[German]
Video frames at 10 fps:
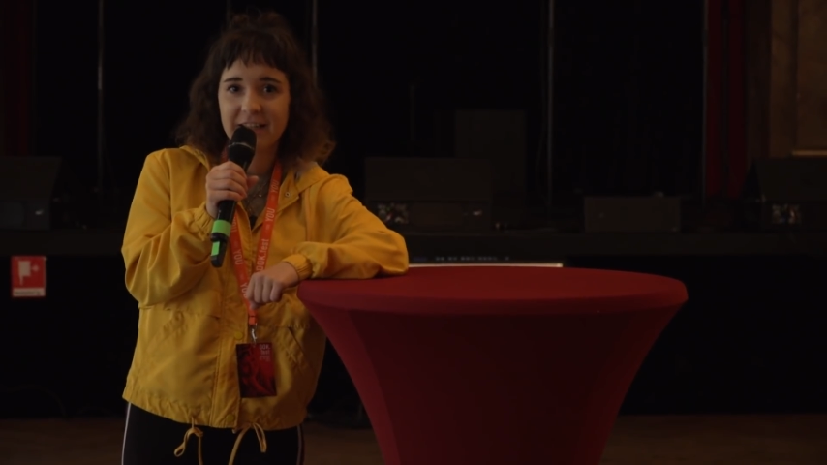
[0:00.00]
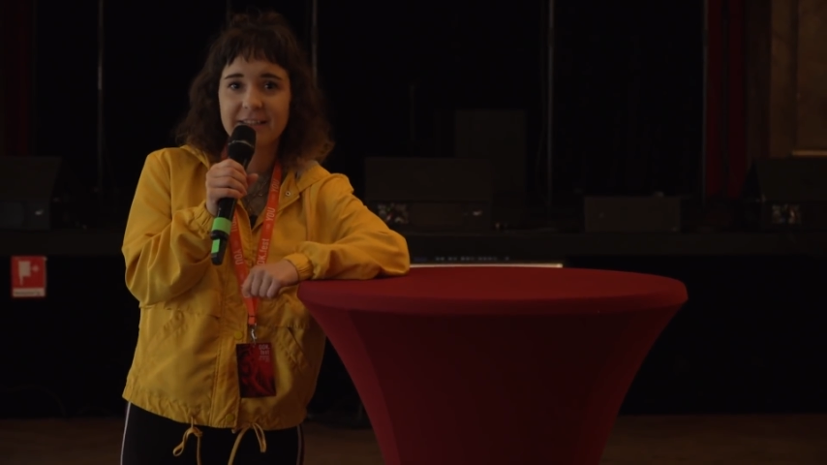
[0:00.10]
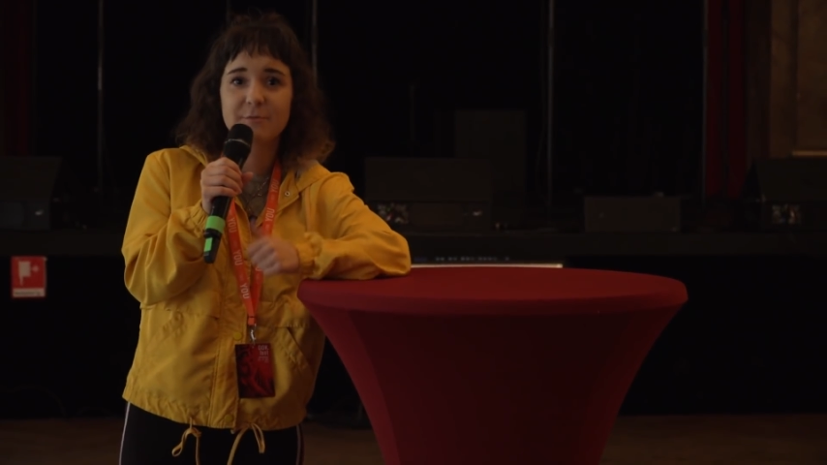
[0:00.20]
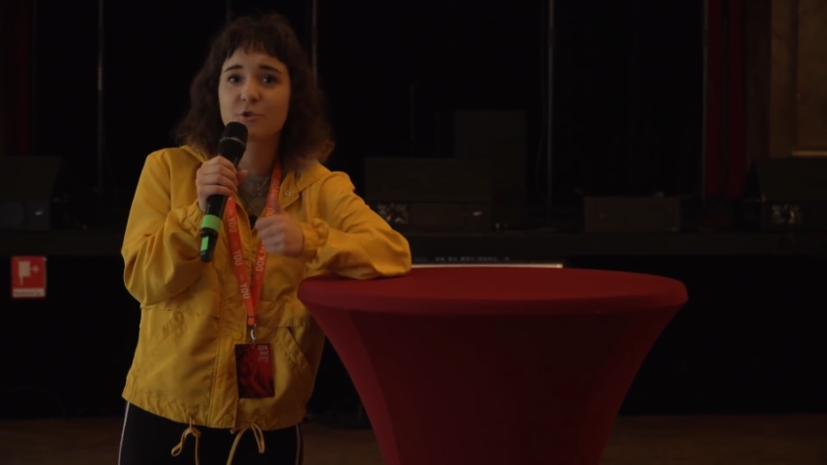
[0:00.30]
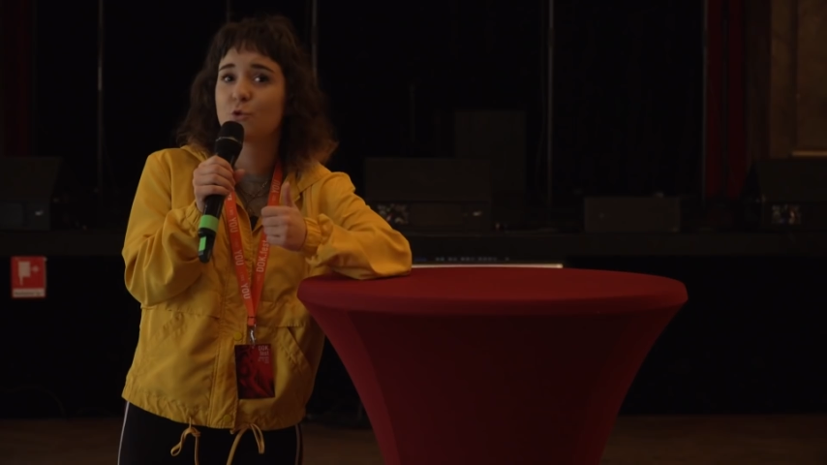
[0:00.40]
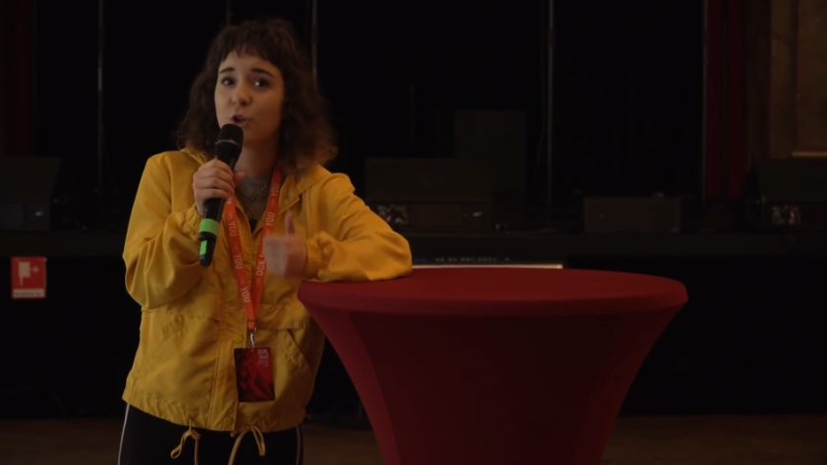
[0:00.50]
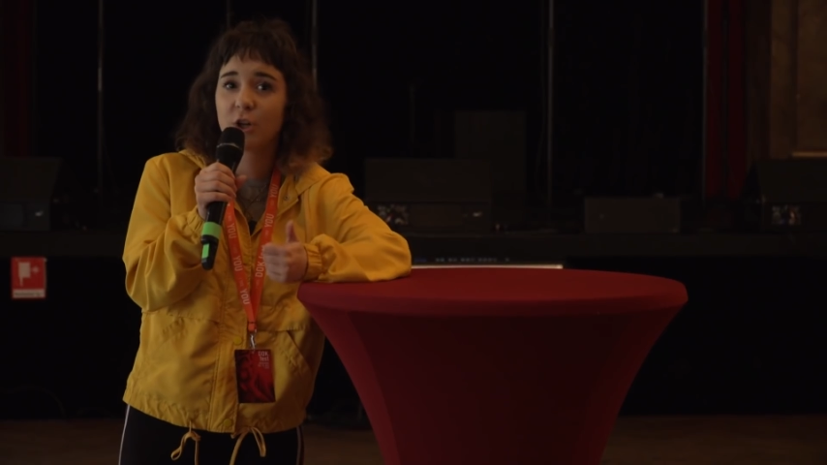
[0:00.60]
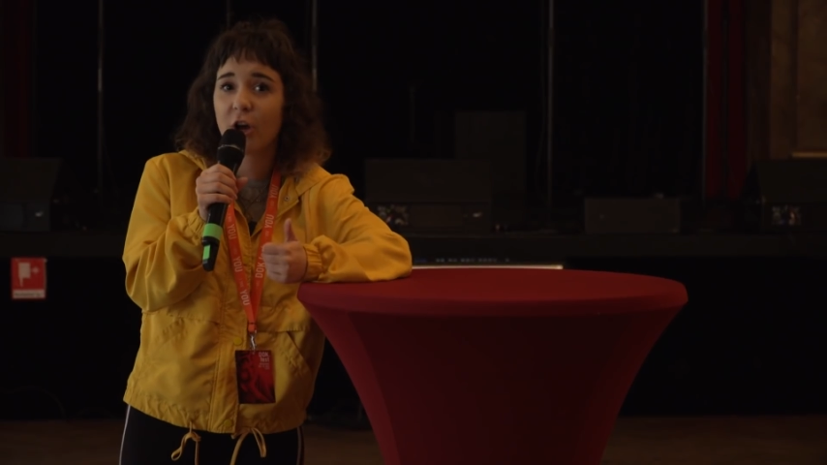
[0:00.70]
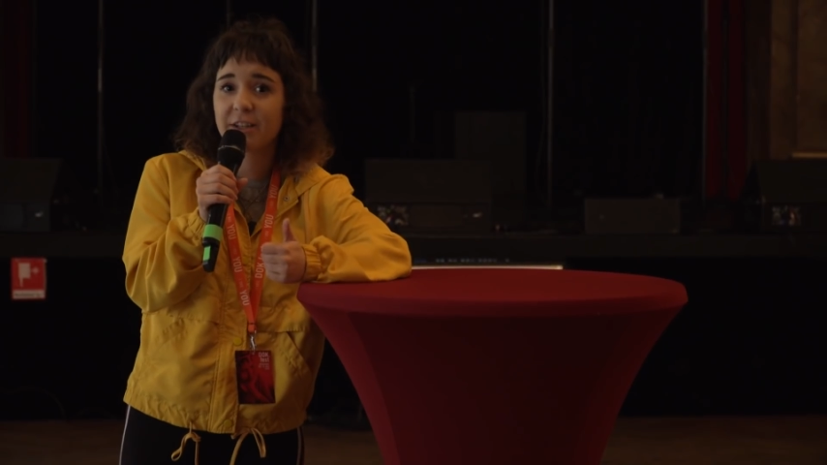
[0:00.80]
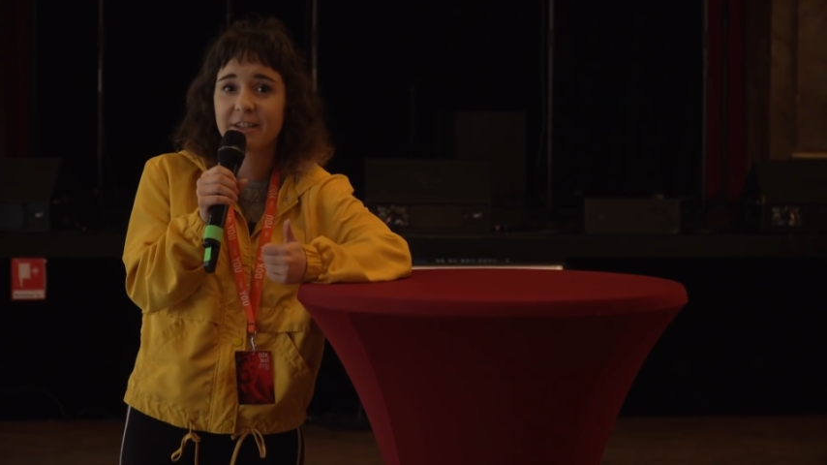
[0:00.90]
Es gibt coole
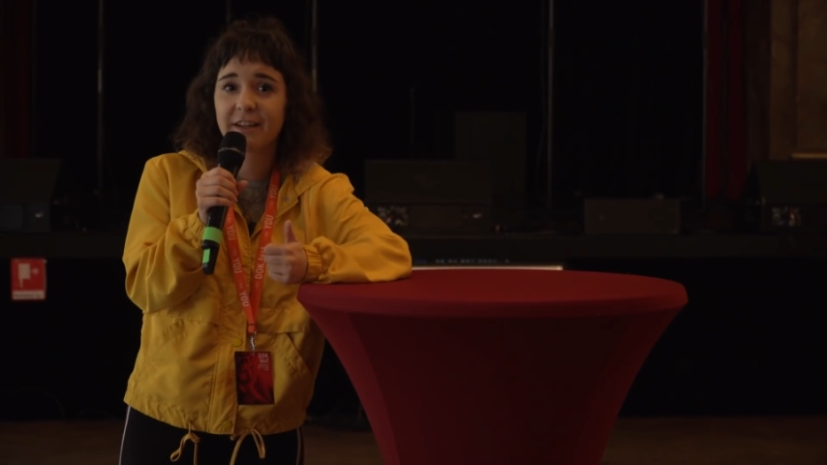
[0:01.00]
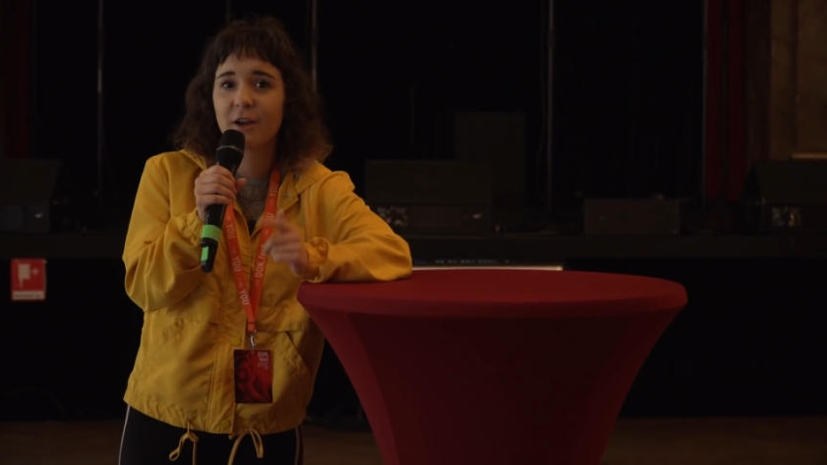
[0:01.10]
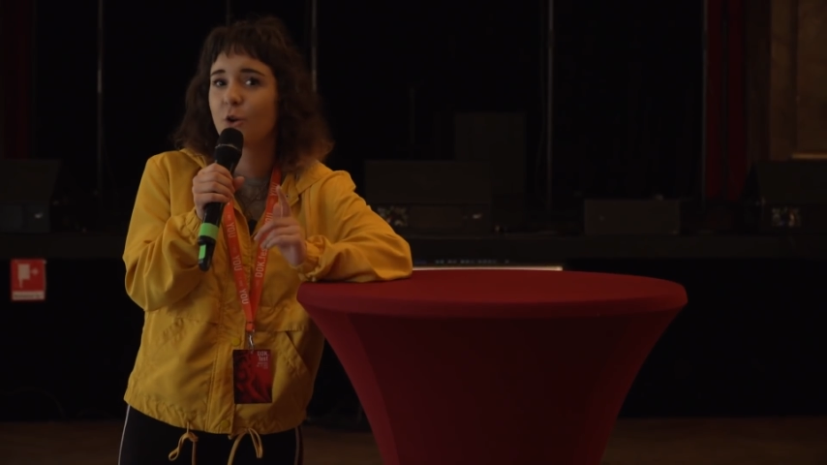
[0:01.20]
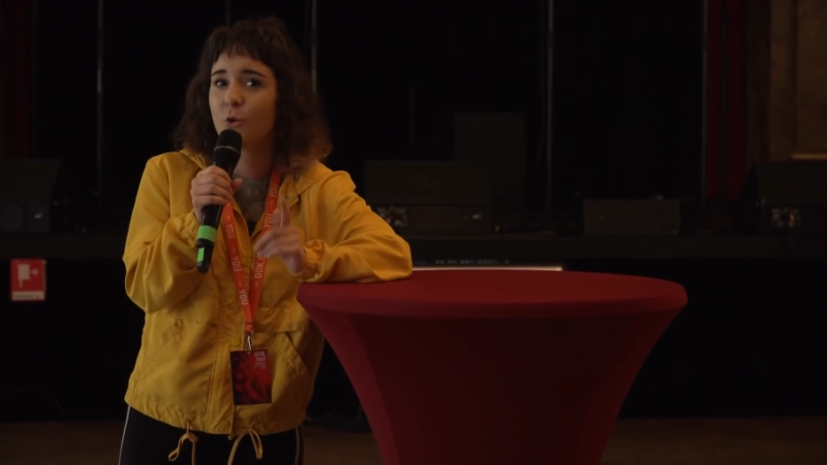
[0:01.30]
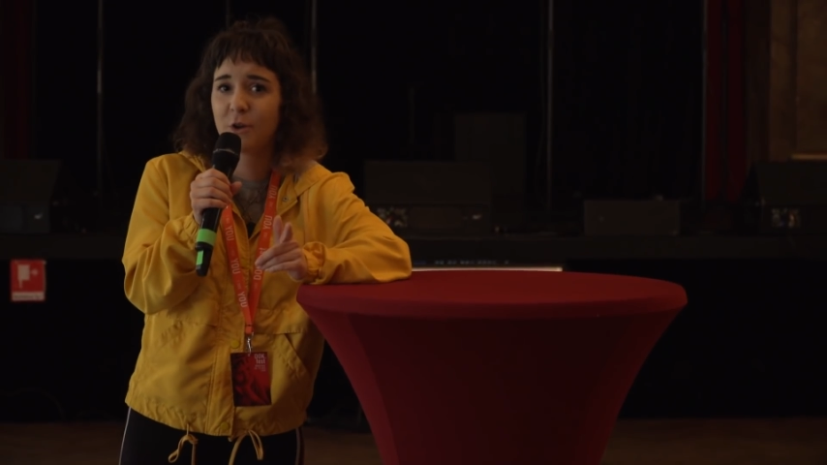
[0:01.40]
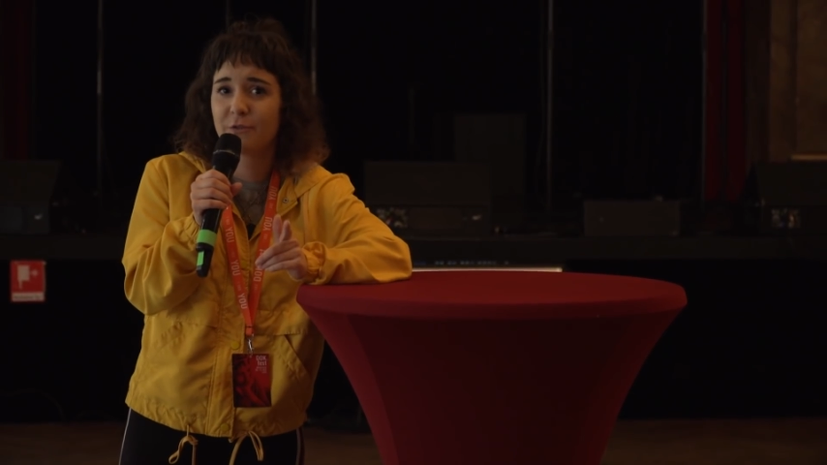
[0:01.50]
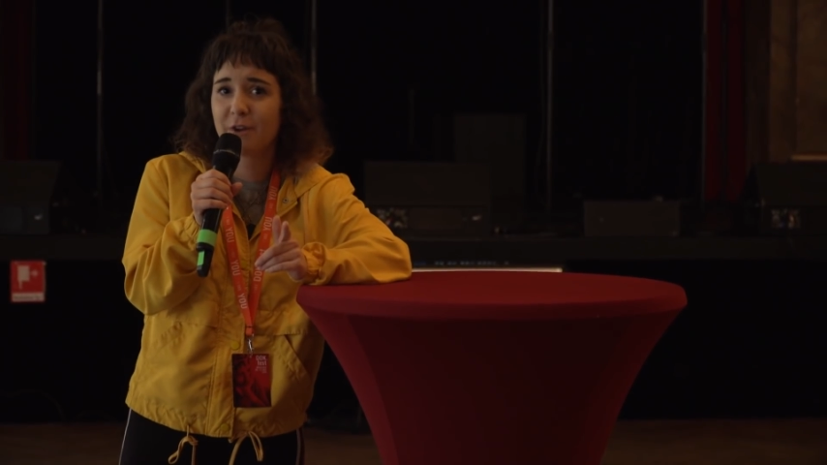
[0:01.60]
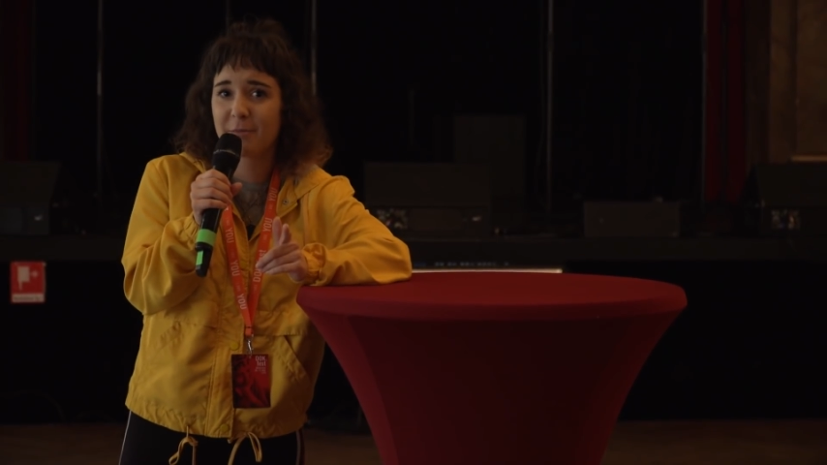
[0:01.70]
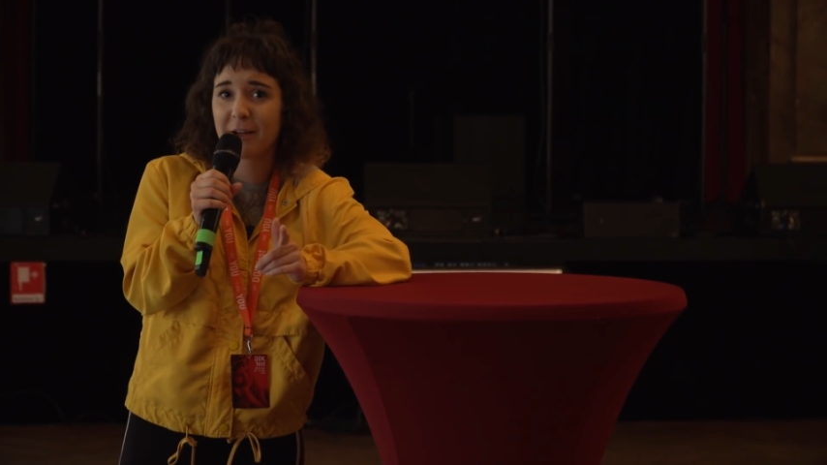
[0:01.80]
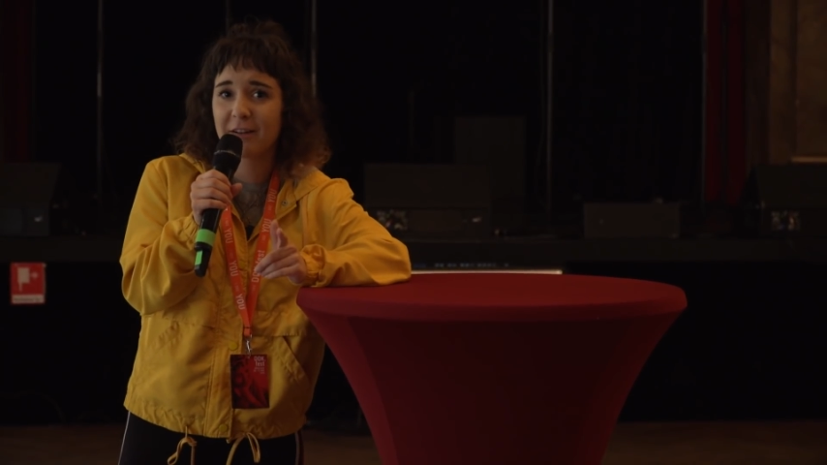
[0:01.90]
Leute, coole
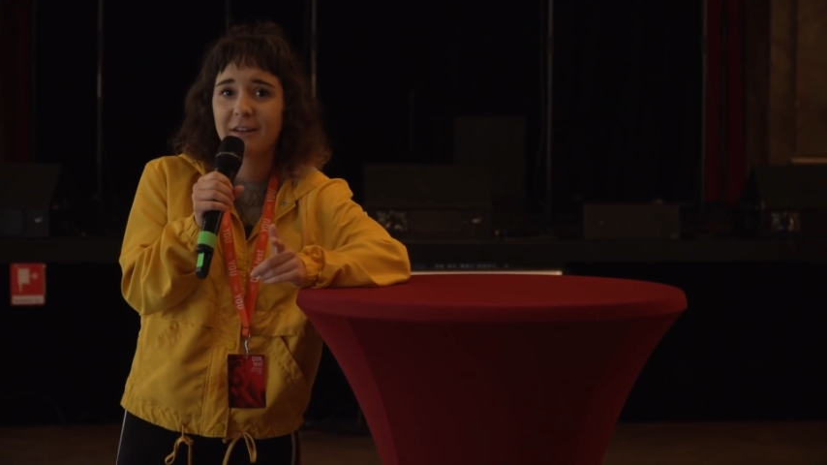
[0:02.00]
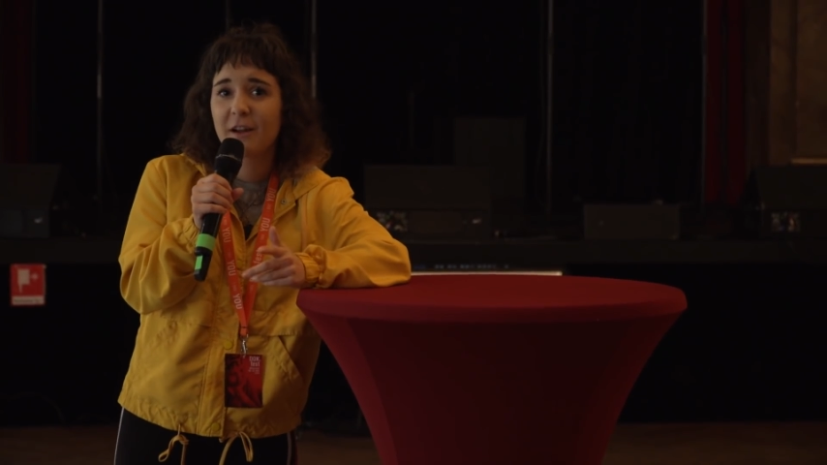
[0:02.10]
Filme